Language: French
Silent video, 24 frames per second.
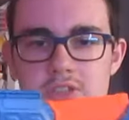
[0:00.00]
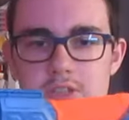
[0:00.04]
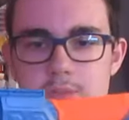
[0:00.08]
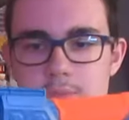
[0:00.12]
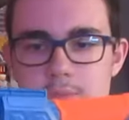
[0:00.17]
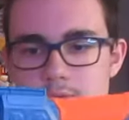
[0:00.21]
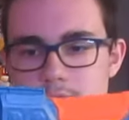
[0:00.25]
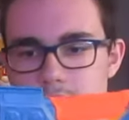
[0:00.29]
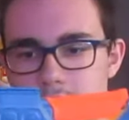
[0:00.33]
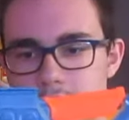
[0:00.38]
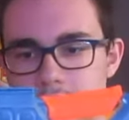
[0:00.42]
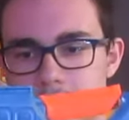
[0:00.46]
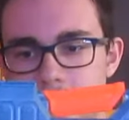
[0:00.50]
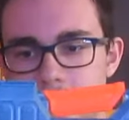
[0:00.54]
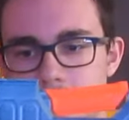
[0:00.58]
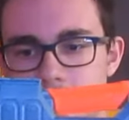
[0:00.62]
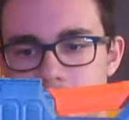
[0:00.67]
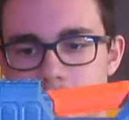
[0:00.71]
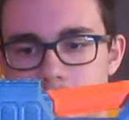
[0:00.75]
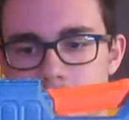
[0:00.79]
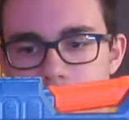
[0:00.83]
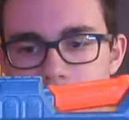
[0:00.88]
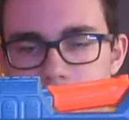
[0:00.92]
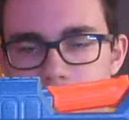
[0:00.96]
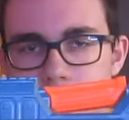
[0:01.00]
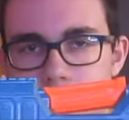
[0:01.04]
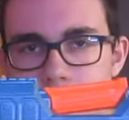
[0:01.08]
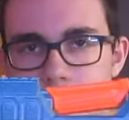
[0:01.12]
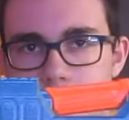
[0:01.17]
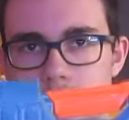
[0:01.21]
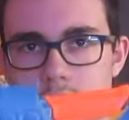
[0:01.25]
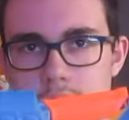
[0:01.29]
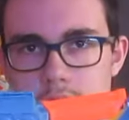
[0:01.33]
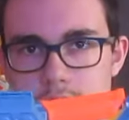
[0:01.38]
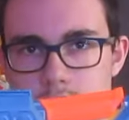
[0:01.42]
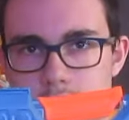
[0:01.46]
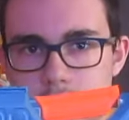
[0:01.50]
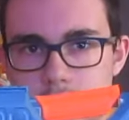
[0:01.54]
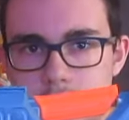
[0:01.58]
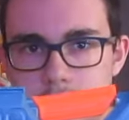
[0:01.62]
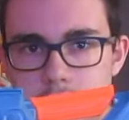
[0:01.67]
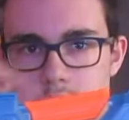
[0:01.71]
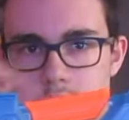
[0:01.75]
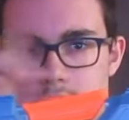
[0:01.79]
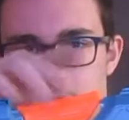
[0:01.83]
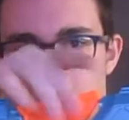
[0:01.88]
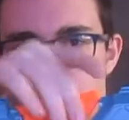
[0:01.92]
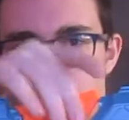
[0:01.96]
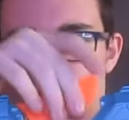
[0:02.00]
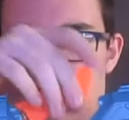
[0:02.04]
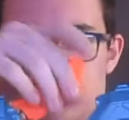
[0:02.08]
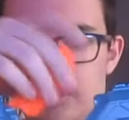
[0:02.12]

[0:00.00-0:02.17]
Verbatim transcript: les moteurs. Voilà, on